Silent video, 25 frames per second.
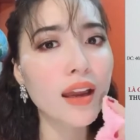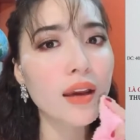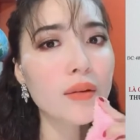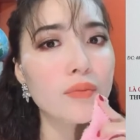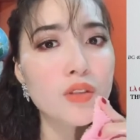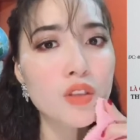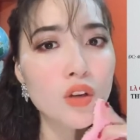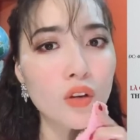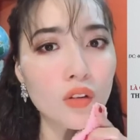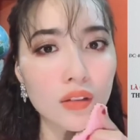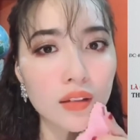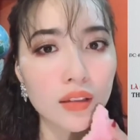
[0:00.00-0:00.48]

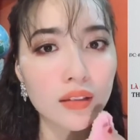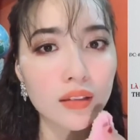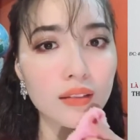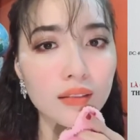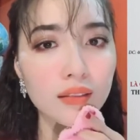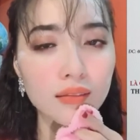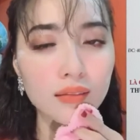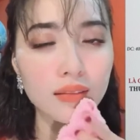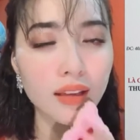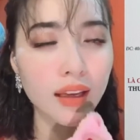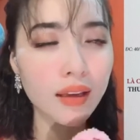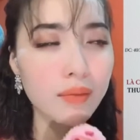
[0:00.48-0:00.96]
kem trộn,
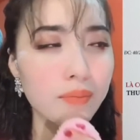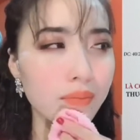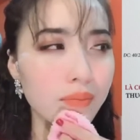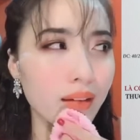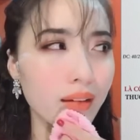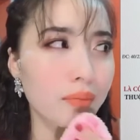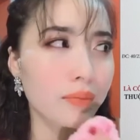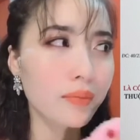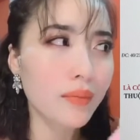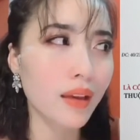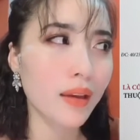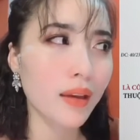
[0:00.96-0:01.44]
kem
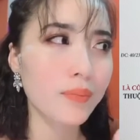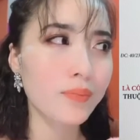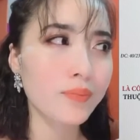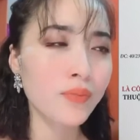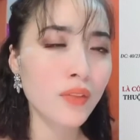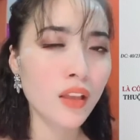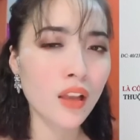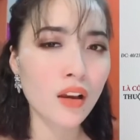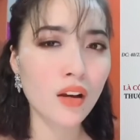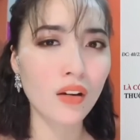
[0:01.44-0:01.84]
kem kem